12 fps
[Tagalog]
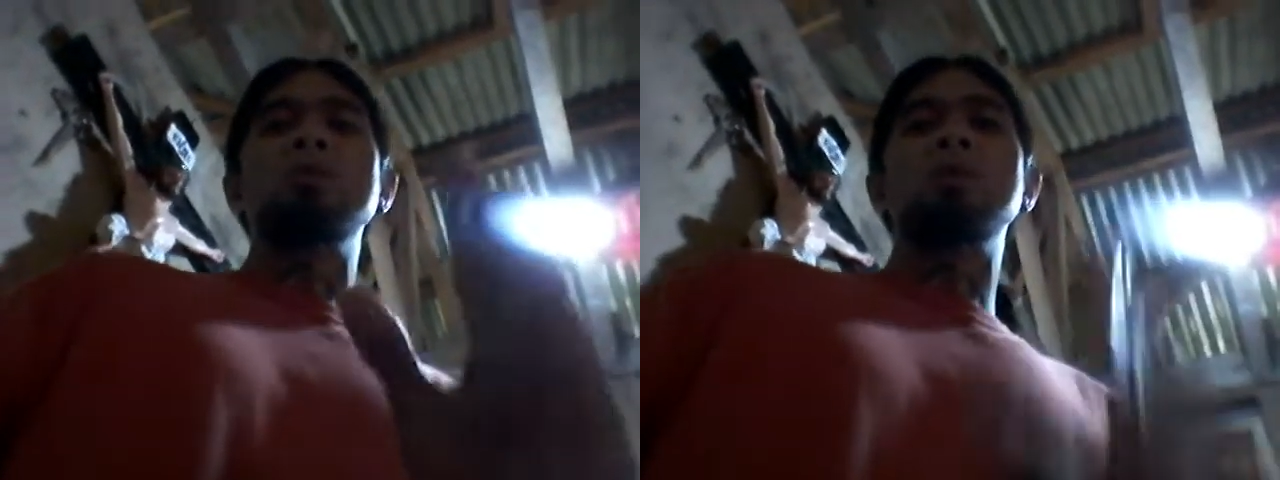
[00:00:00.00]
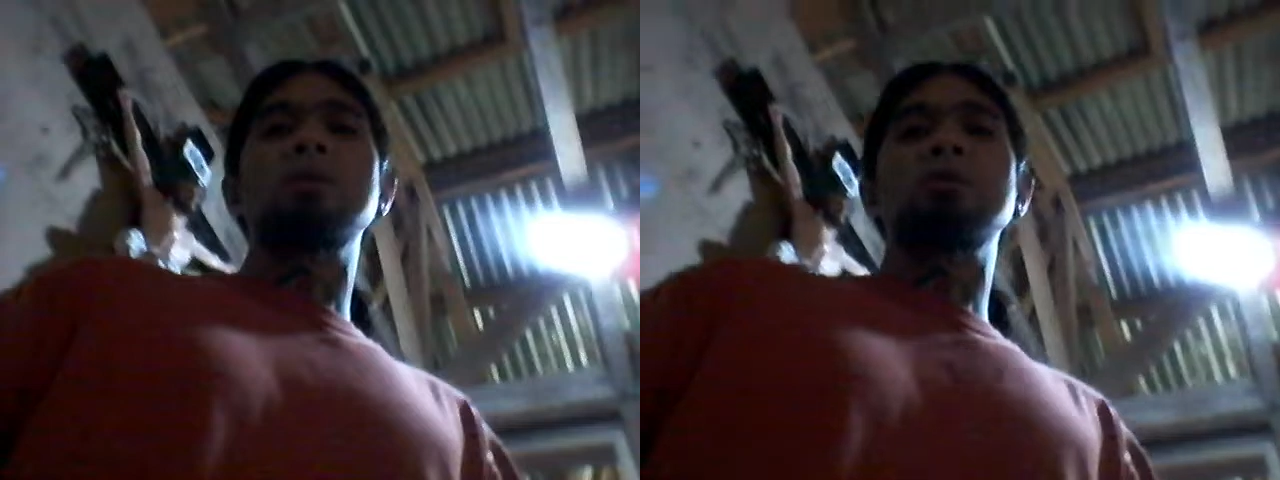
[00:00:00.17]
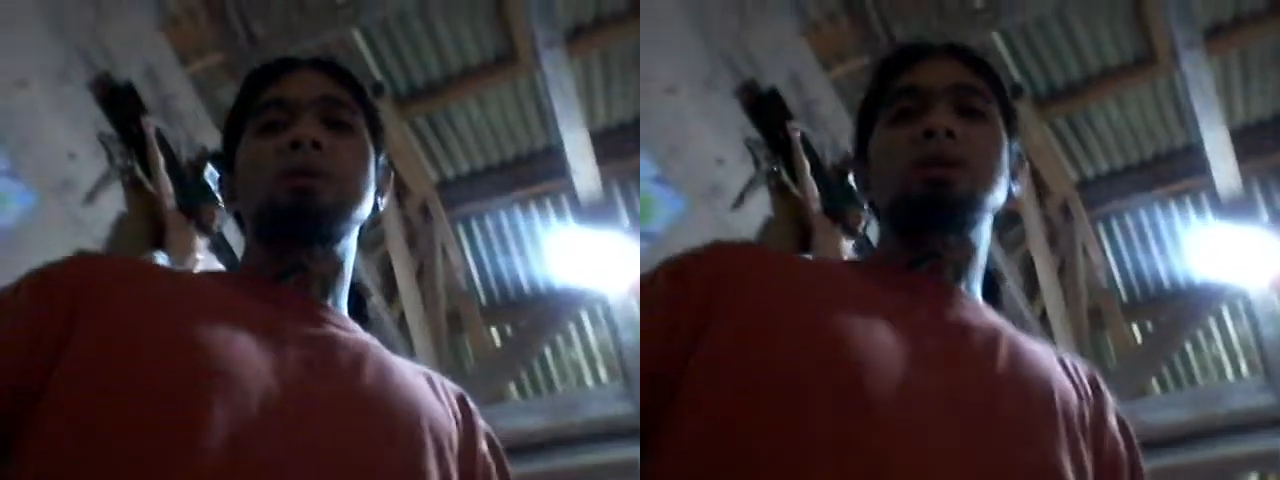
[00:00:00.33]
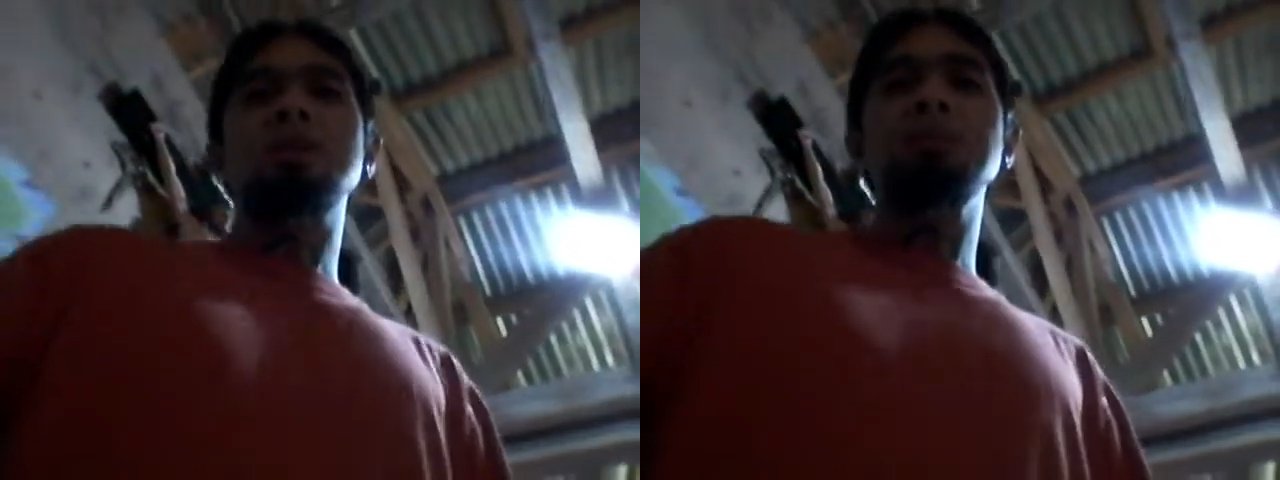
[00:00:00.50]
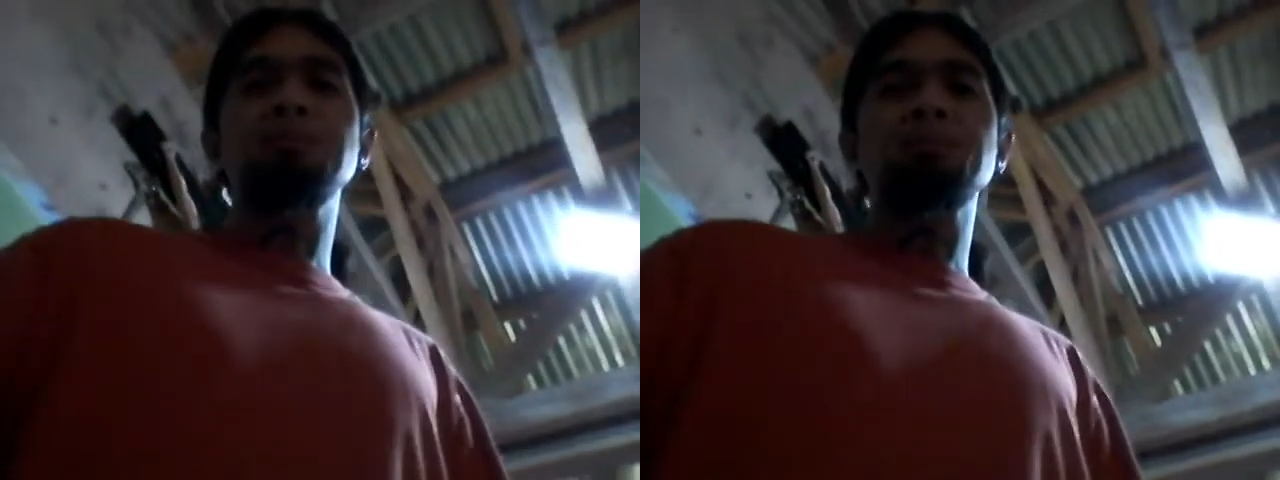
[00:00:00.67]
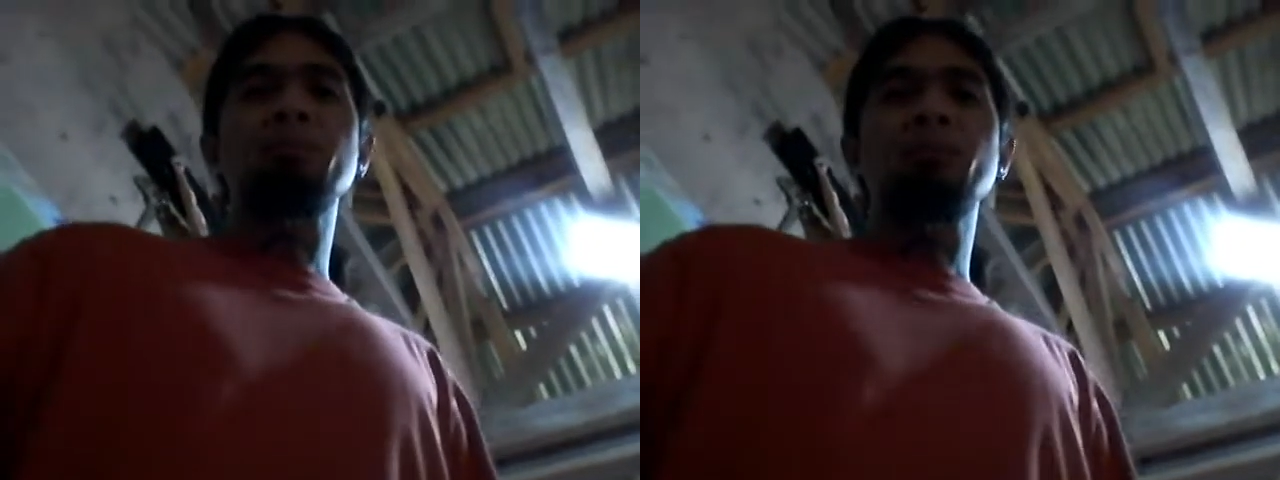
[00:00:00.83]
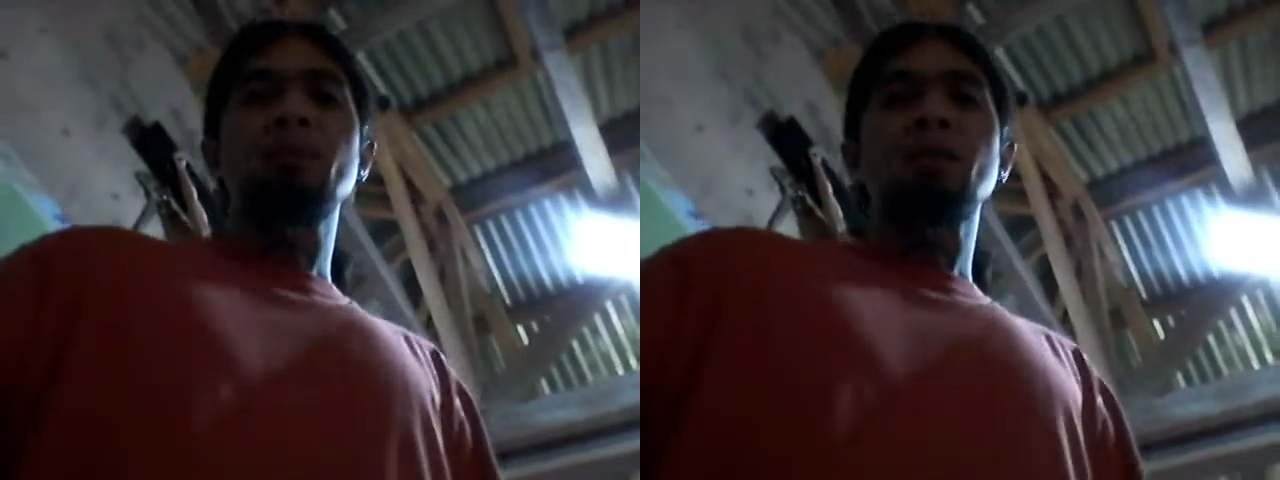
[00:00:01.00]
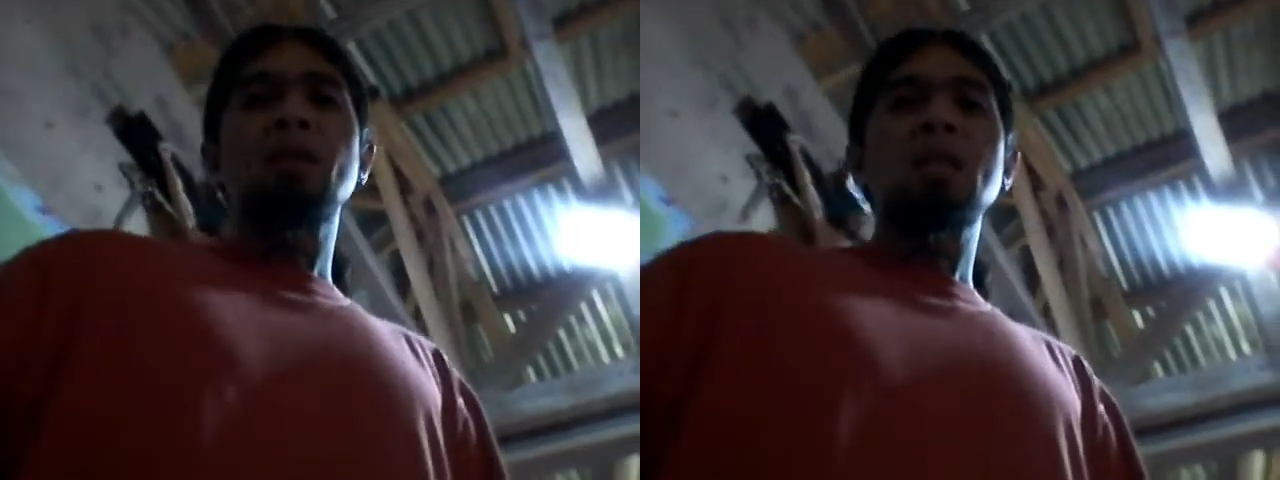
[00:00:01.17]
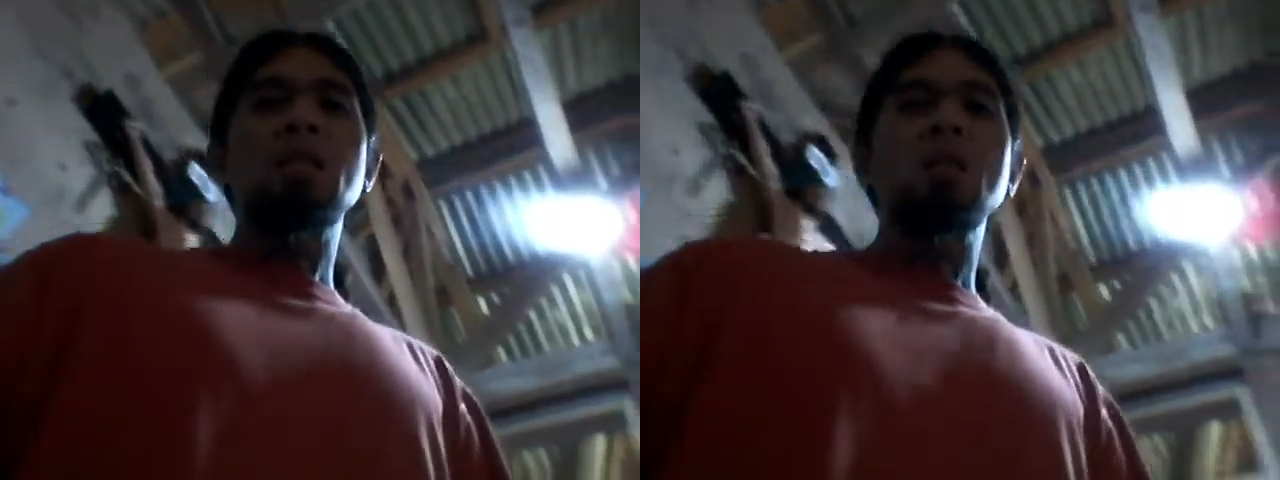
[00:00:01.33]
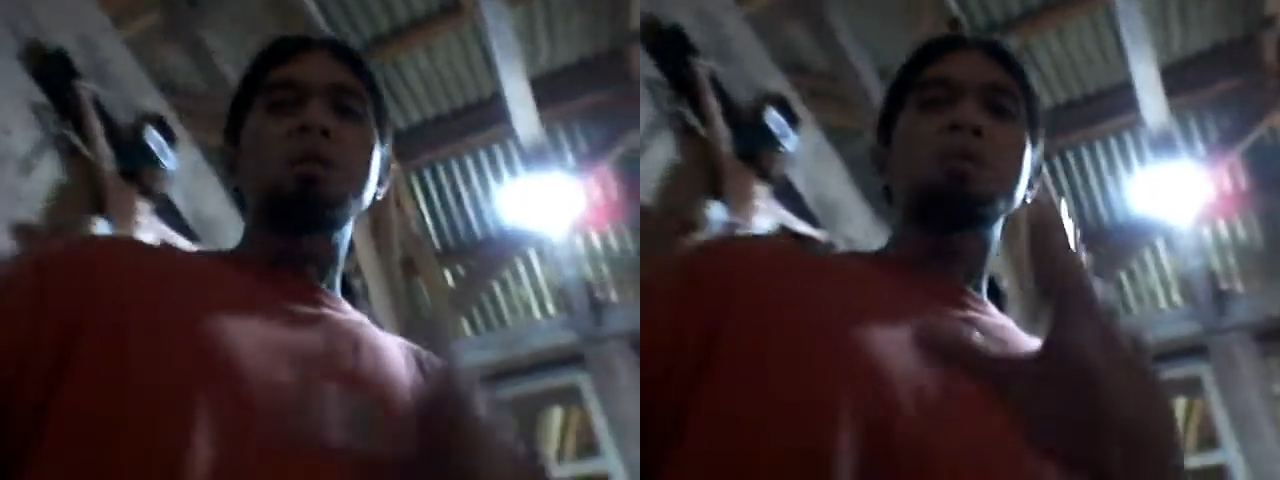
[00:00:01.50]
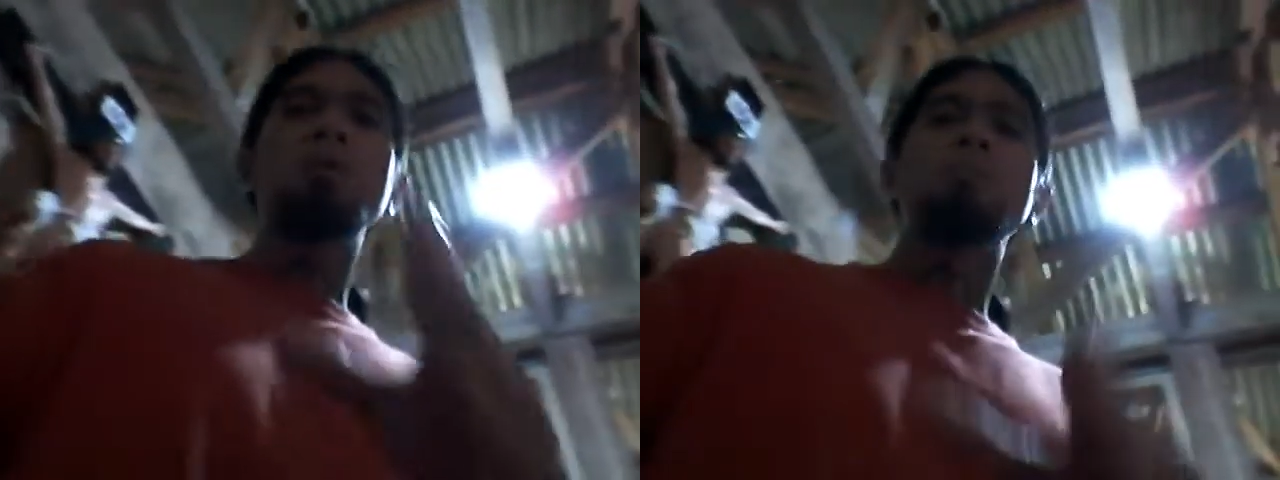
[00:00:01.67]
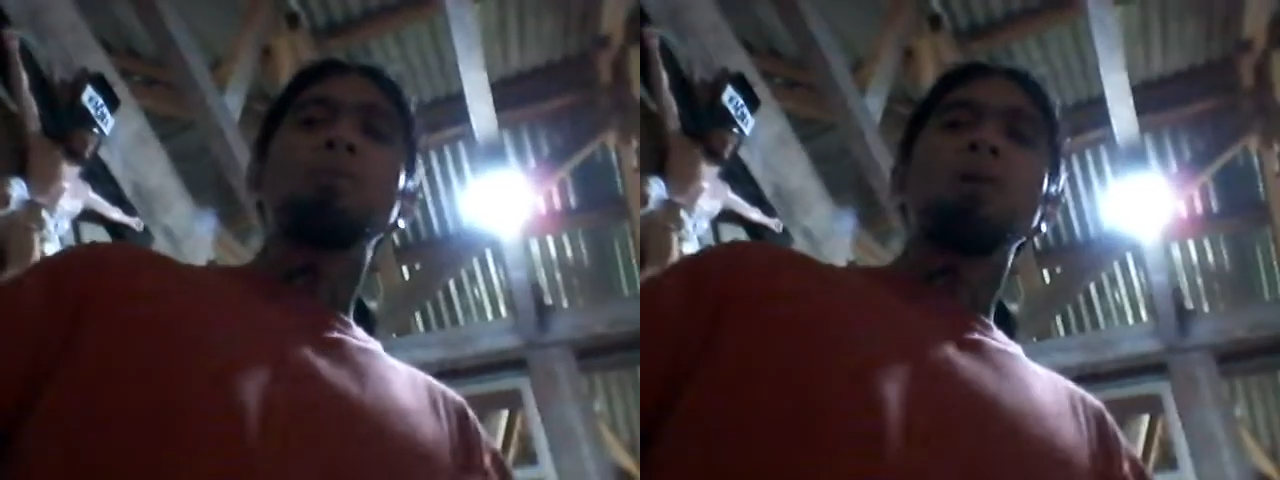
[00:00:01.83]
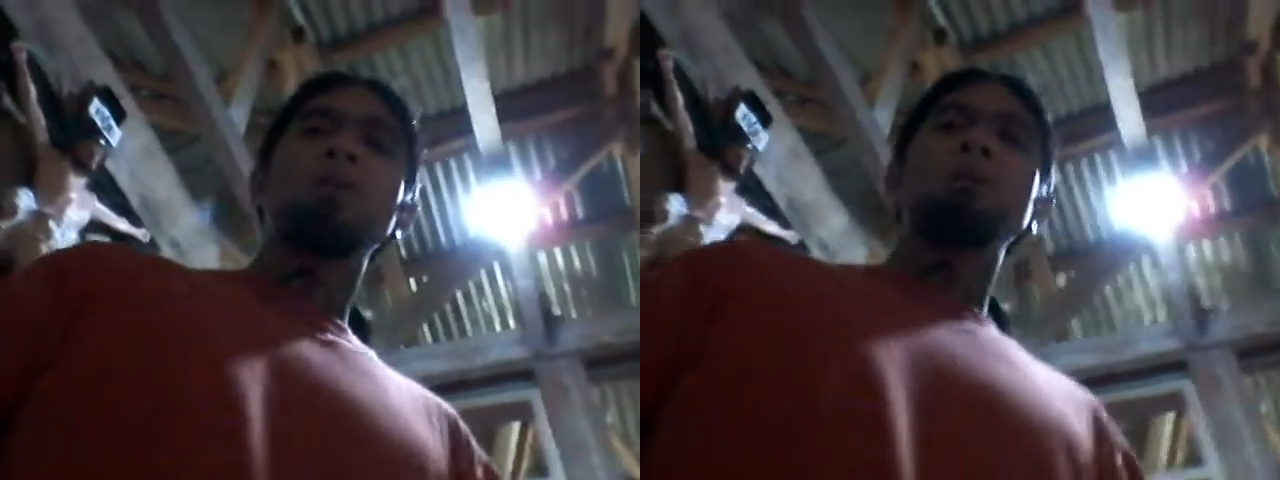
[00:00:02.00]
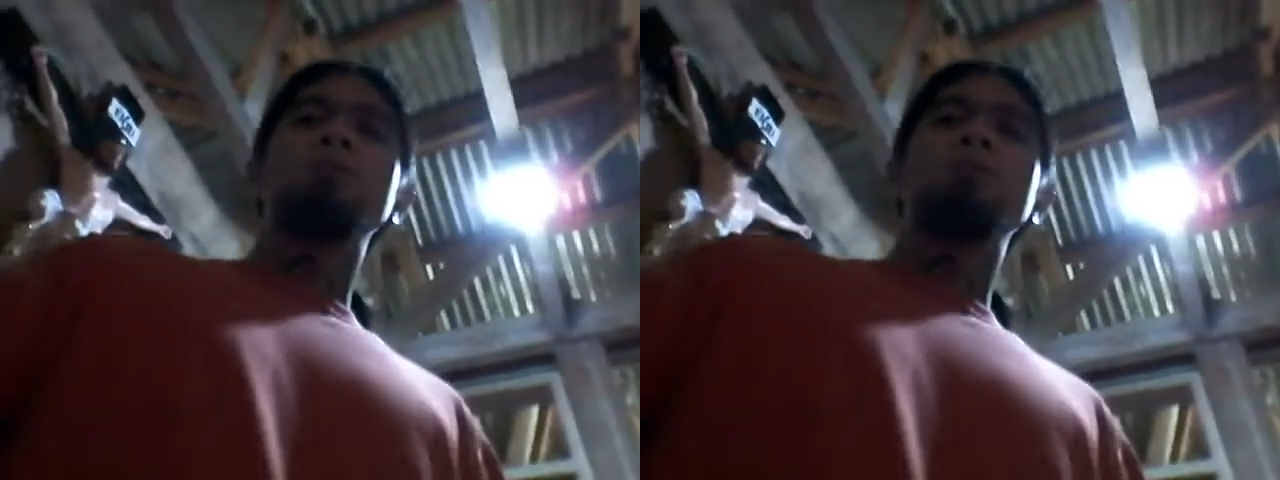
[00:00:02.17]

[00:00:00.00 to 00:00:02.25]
Lucifer. Kay si Lucifer,